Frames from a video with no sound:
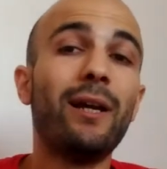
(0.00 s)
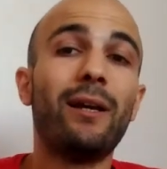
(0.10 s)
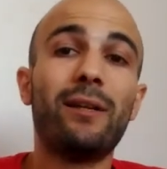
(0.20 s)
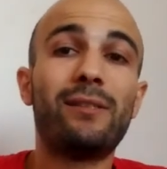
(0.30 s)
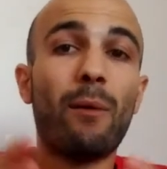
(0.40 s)

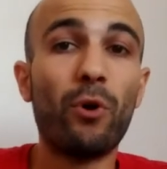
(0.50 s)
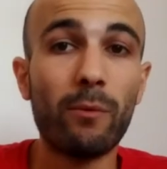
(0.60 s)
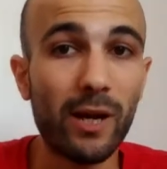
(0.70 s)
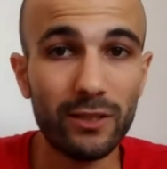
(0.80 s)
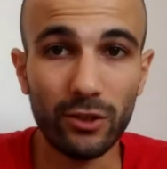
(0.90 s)
eh, siamo
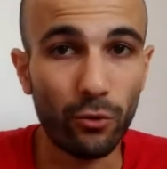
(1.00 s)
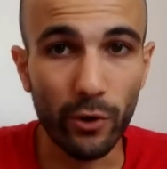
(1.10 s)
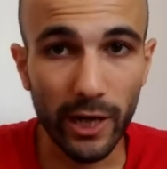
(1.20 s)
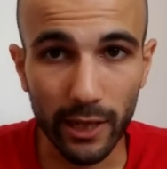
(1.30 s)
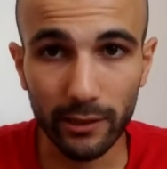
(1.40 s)
rimasti
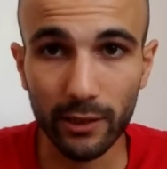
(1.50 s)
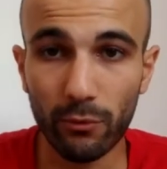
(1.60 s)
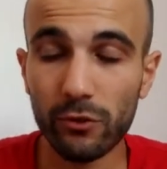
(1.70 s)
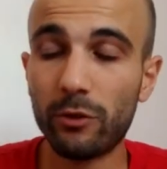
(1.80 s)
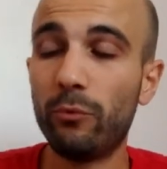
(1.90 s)
coerenti da
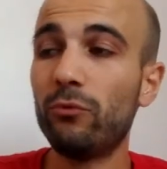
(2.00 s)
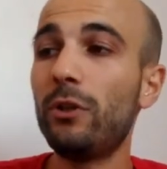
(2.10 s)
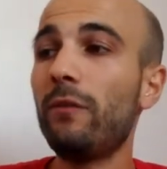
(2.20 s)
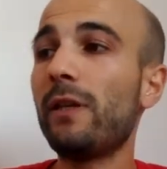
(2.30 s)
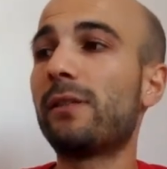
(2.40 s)
questo punto
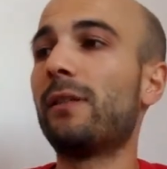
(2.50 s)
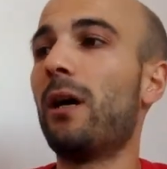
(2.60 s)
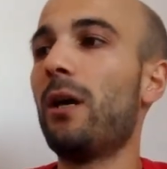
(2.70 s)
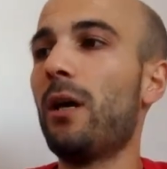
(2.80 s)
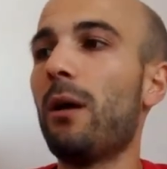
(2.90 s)
di
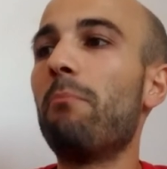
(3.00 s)
vista.